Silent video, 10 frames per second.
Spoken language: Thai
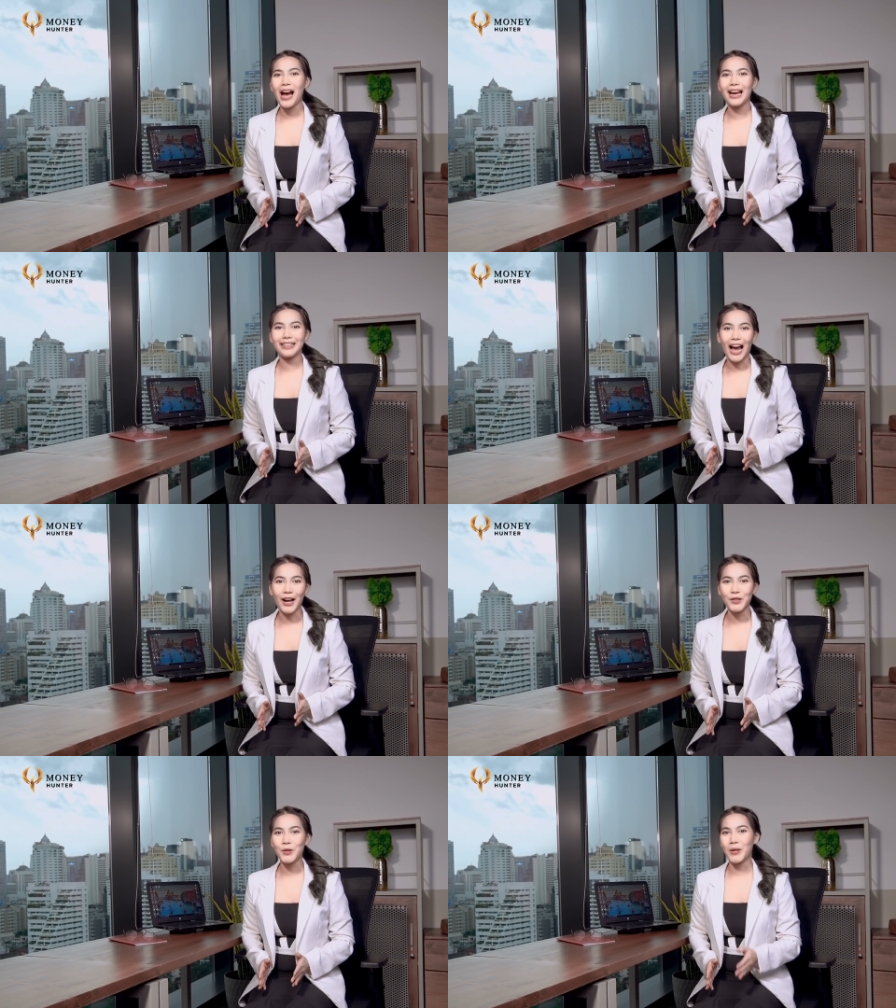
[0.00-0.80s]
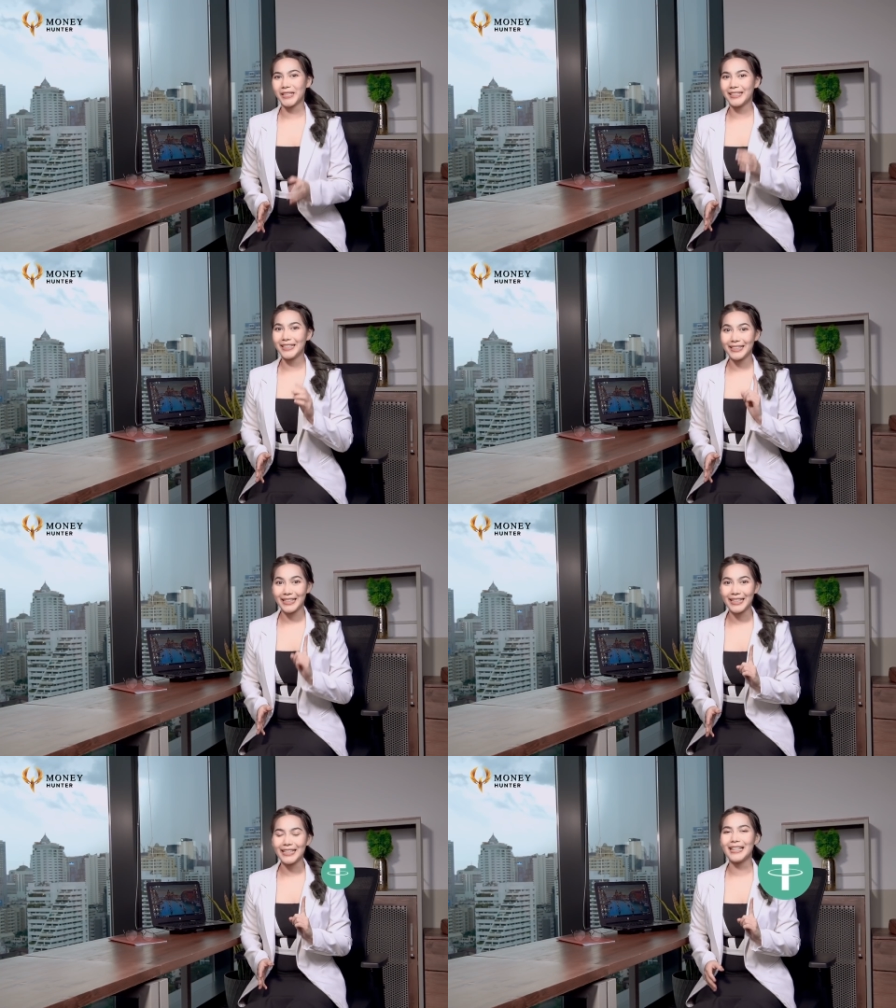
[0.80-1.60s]
ว่าทั้ง
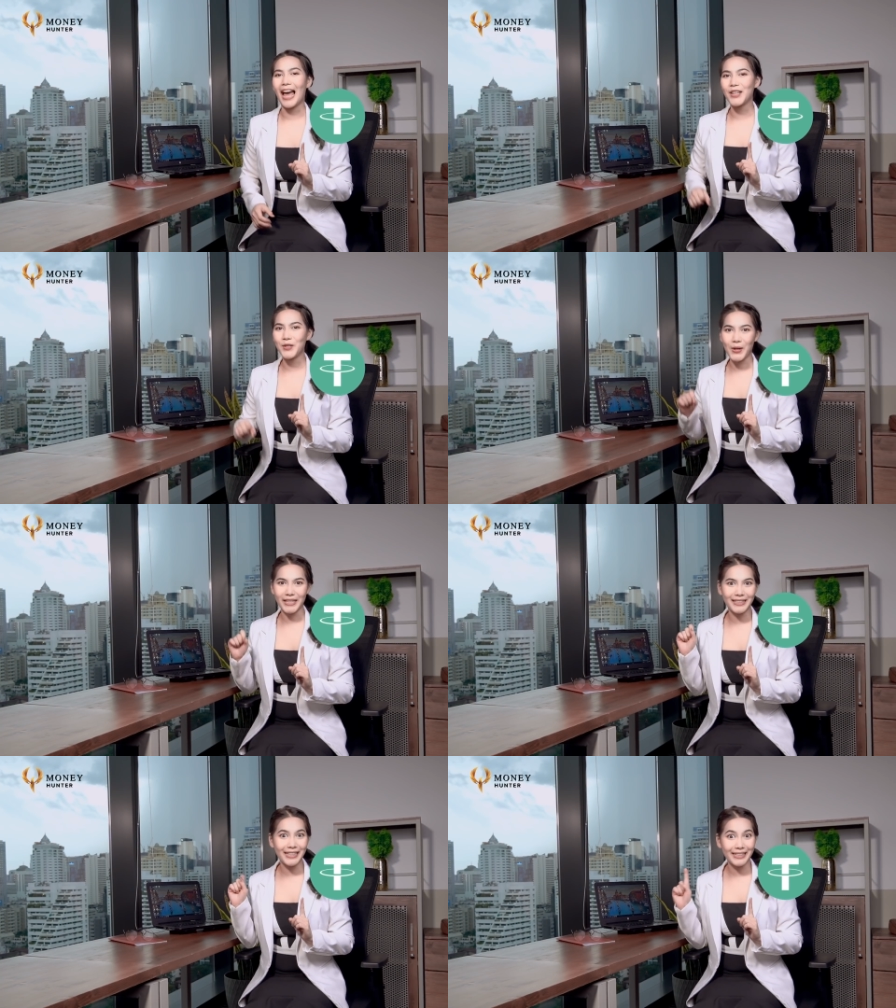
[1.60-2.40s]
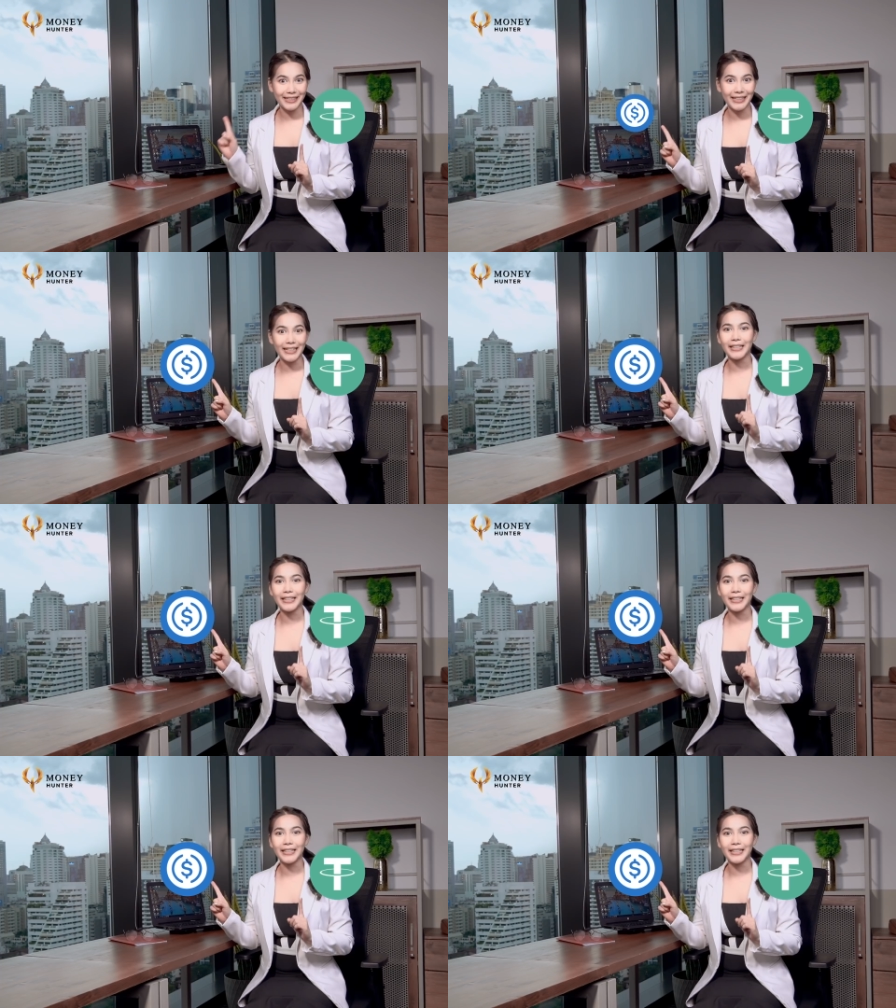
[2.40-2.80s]
USDT และ USDC